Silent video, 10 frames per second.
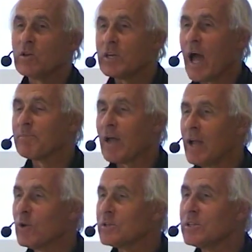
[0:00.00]
solche,
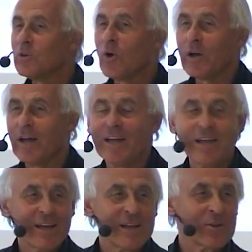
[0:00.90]
Abteilungen sind
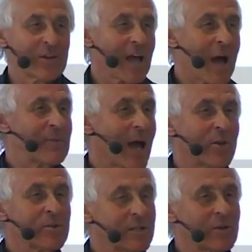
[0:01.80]
solche
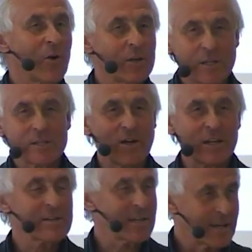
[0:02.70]
Abteilungen sind heute jetzt
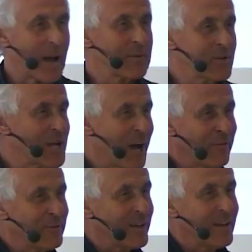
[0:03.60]
weitestgehend
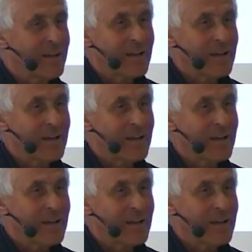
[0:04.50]
abgeschafft.